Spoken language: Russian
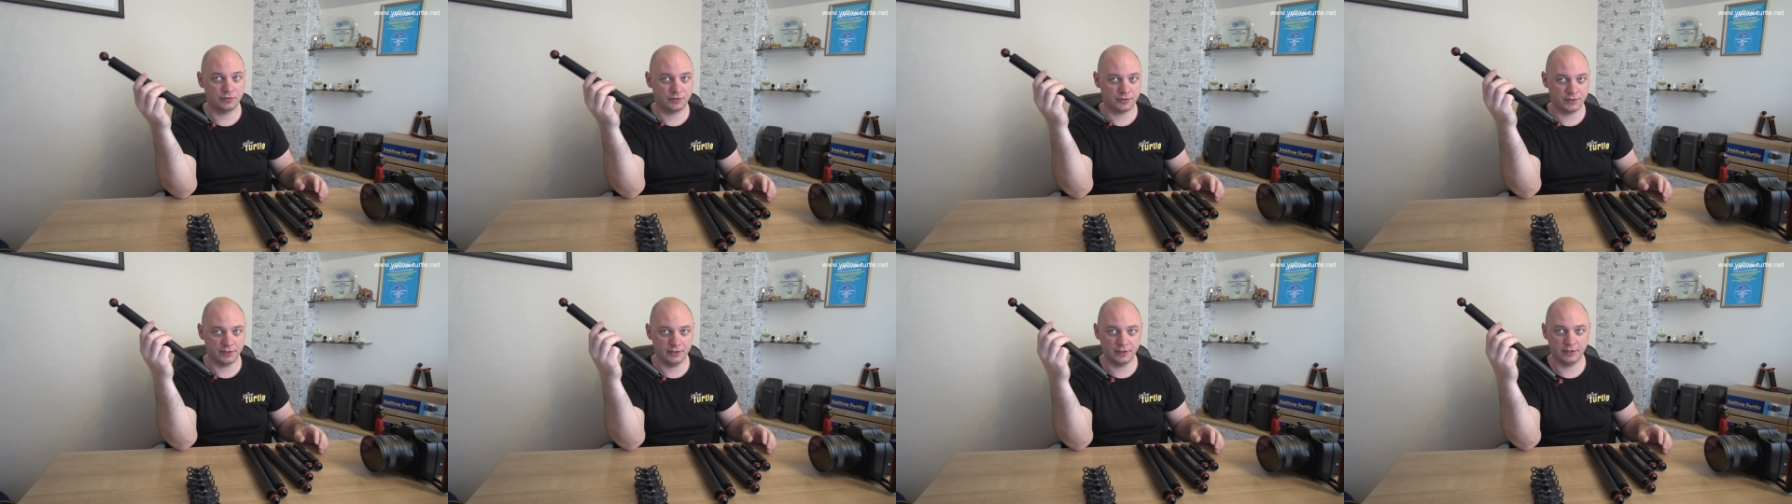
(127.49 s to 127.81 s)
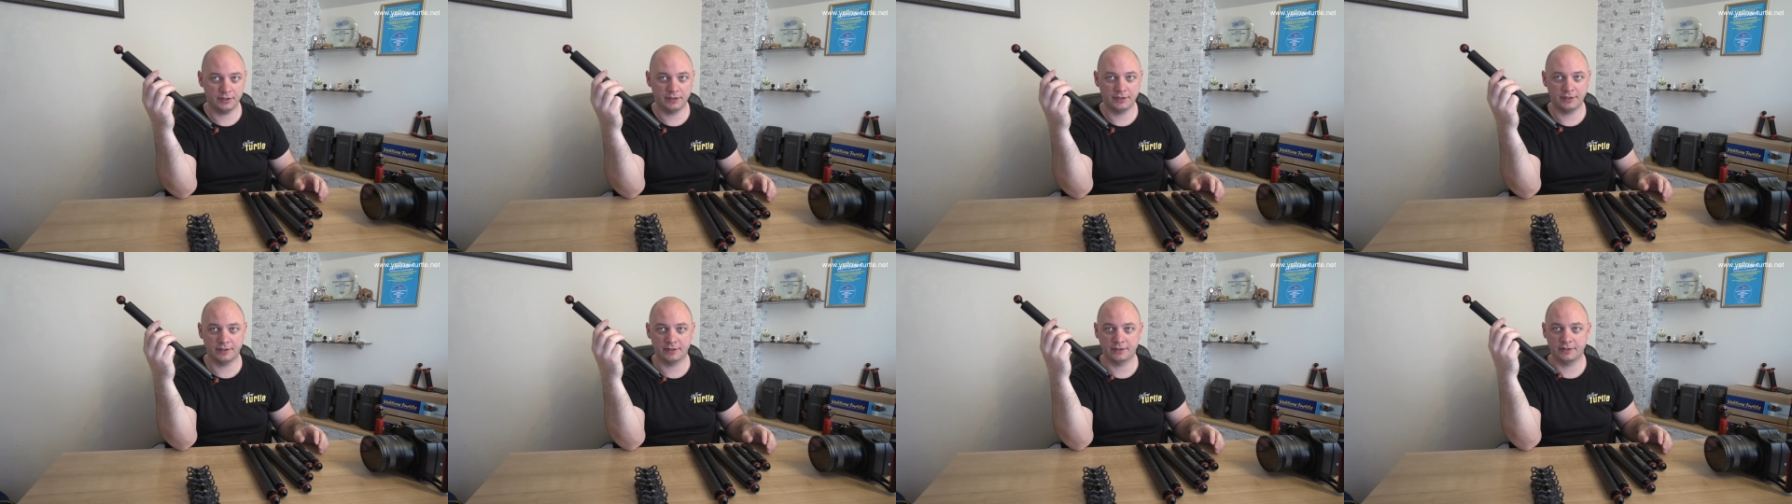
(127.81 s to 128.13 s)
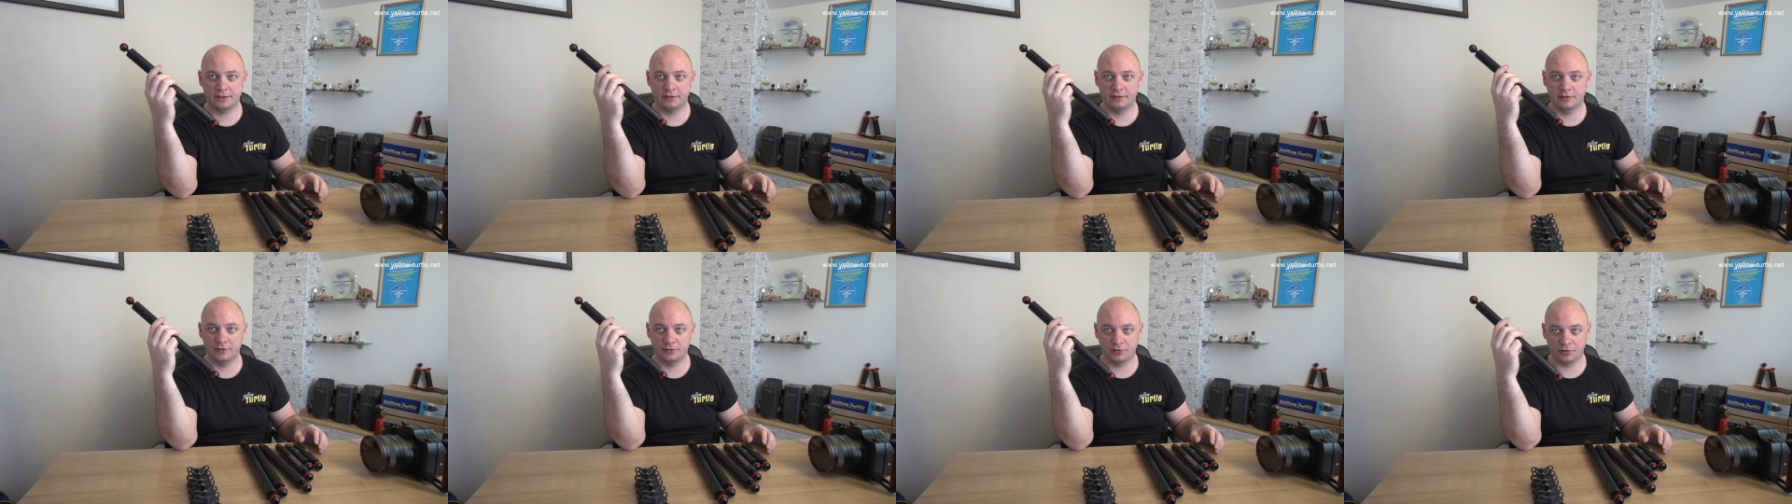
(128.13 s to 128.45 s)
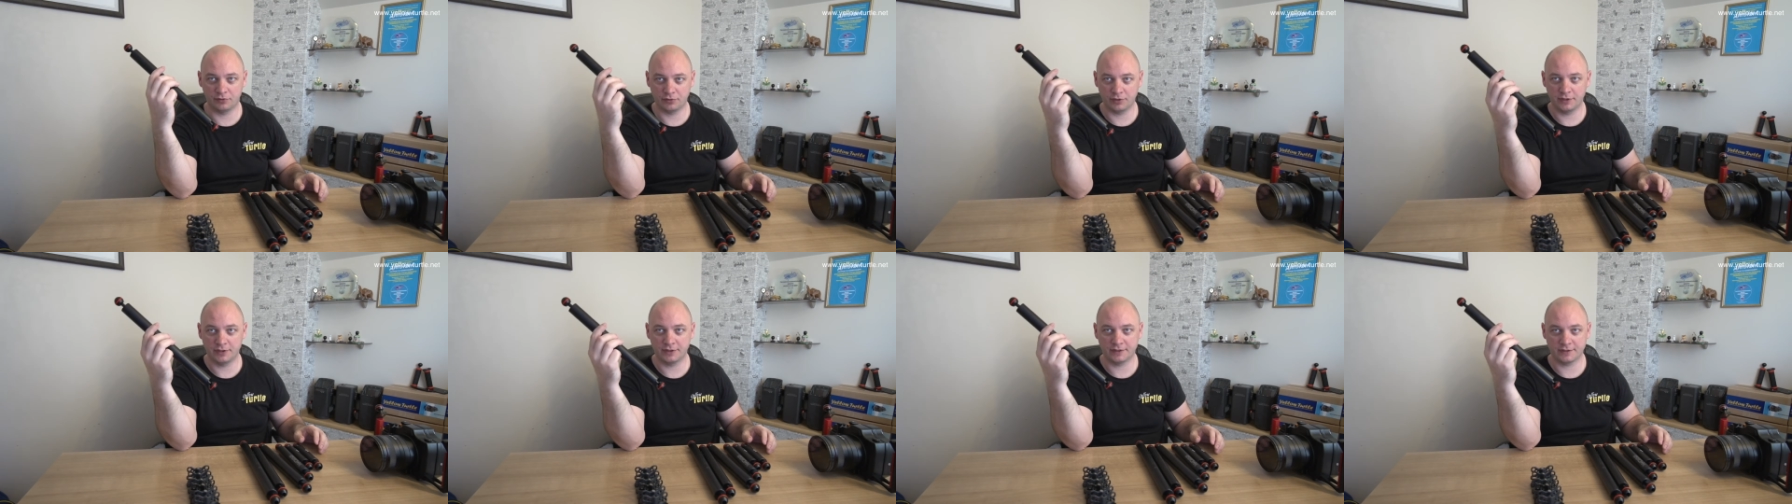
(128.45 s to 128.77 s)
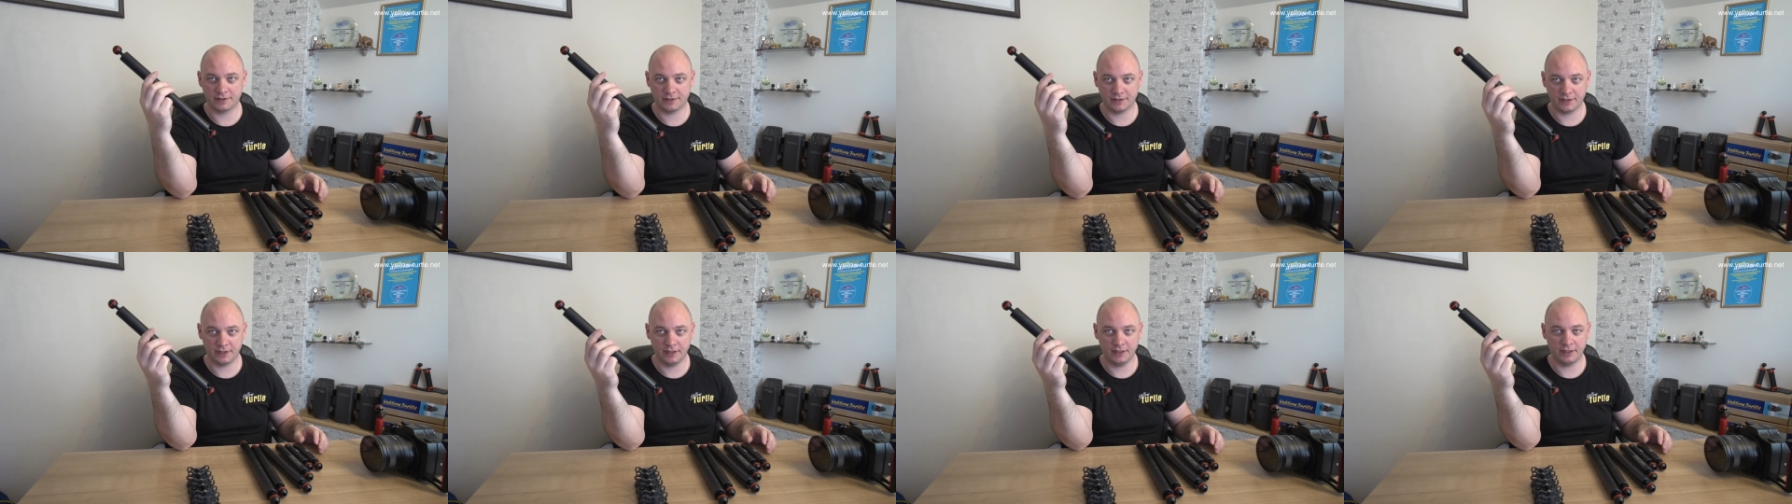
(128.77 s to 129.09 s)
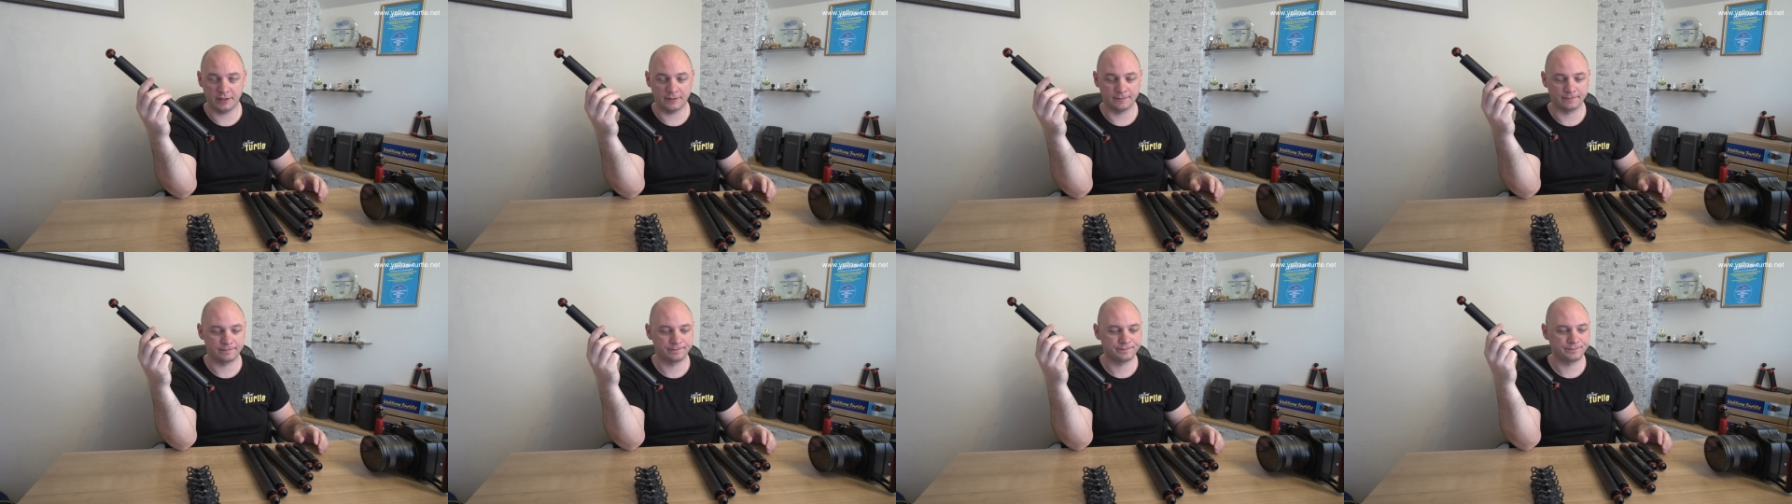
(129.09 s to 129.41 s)
но сделаны это для других
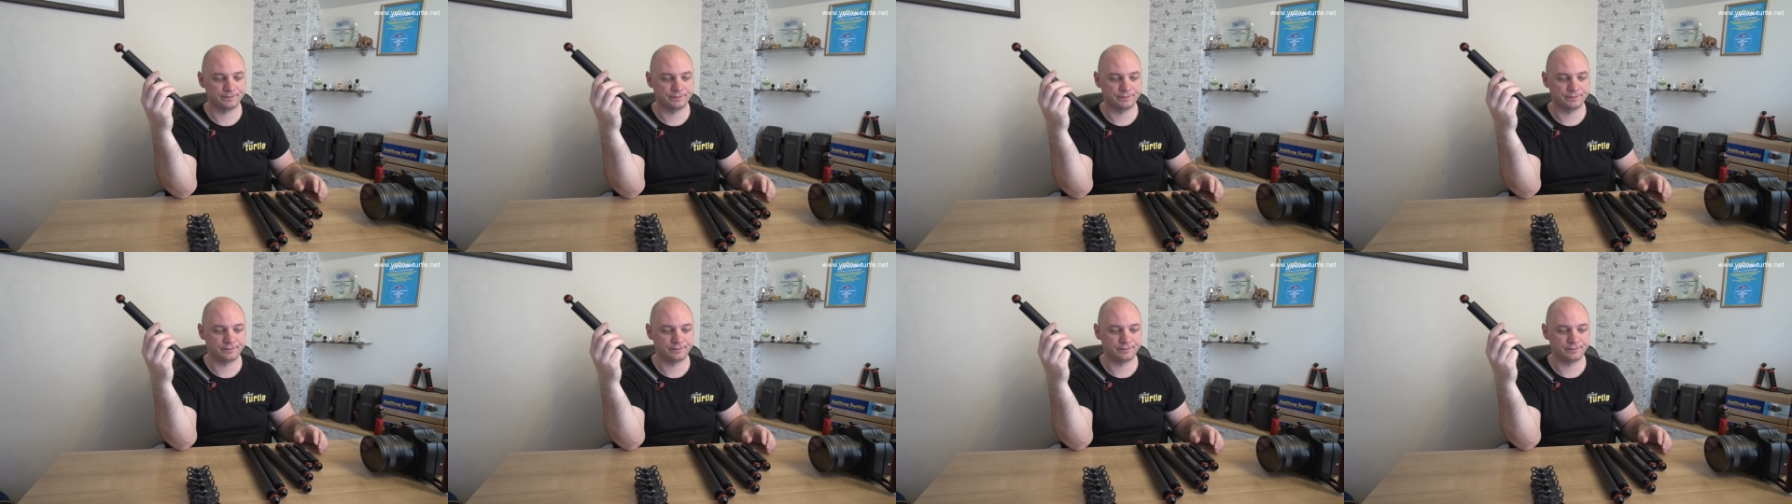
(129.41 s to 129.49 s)
целей.